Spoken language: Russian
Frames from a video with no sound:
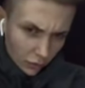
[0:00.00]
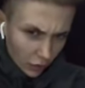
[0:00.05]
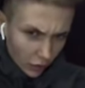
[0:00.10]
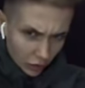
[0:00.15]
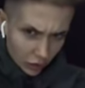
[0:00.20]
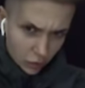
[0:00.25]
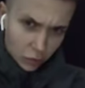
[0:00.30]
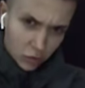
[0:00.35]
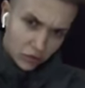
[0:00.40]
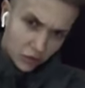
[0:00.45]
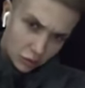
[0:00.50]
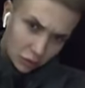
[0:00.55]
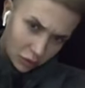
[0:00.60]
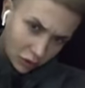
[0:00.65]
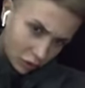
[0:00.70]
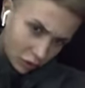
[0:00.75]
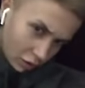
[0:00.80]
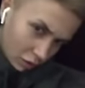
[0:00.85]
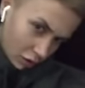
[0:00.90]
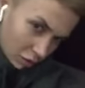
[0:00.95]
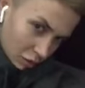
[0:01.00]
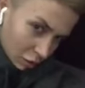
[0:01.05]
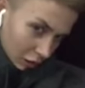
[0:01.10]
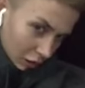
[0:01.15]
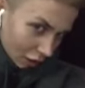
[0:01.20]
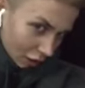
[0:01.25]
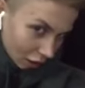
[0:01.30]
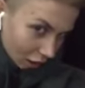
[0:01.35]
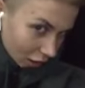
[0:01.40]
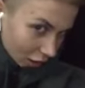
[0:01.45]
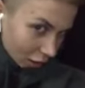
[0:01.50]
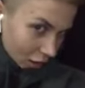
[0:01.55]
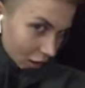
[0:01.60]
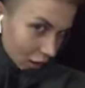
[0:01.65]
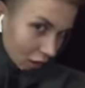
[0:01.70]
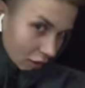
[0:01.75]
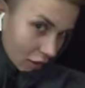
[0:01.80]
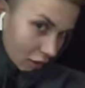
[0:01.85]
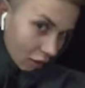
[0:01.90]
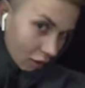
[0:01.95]
Но мне в капюшоне теплее
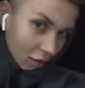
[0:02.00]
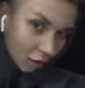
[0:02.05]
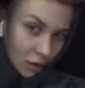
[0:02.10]
как-то.